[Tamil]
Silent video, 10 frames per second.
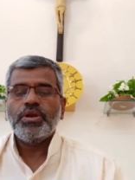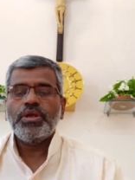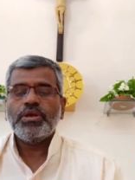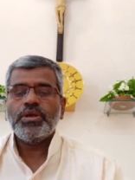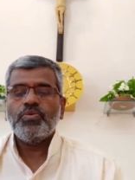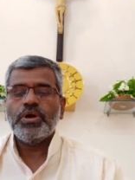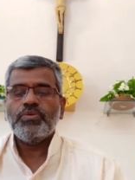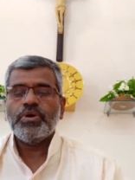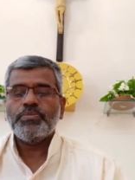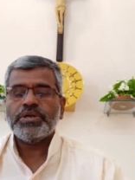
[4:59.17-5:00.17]
நீங்கள்
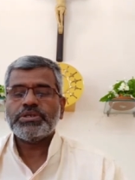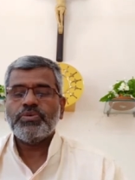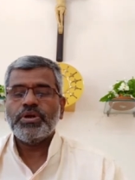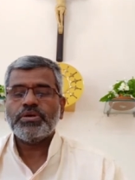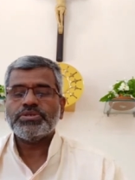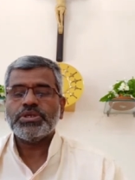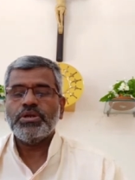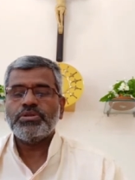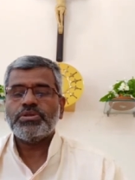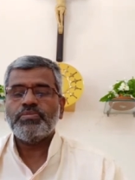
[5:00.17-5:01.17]
ஒருவர் மற்றவருக்கு
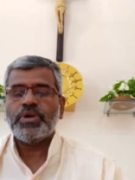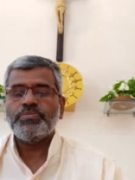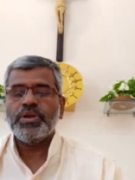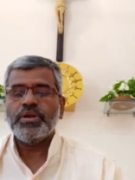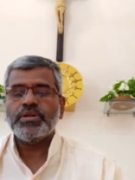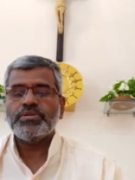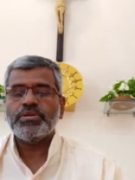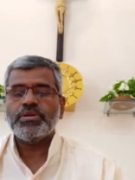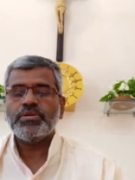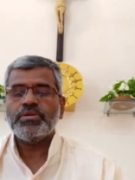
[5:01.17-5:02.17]
செலுத்தும்
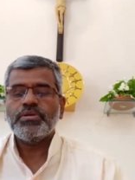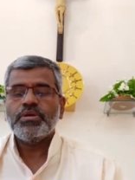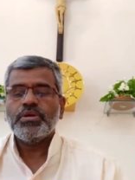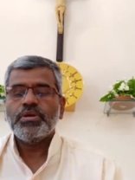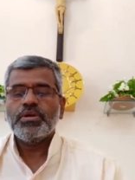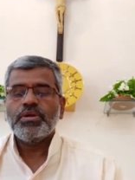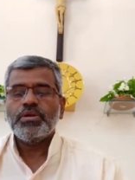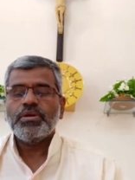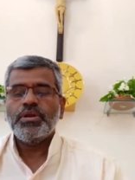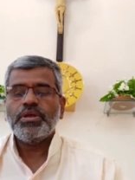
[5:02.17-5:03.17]
அன்பிலிருந்து
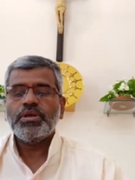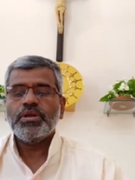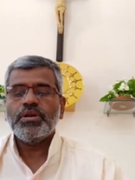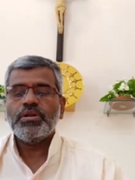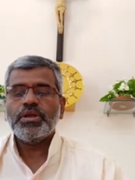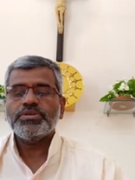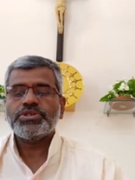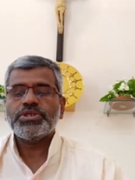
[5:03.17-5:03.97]
நீங்கள் என்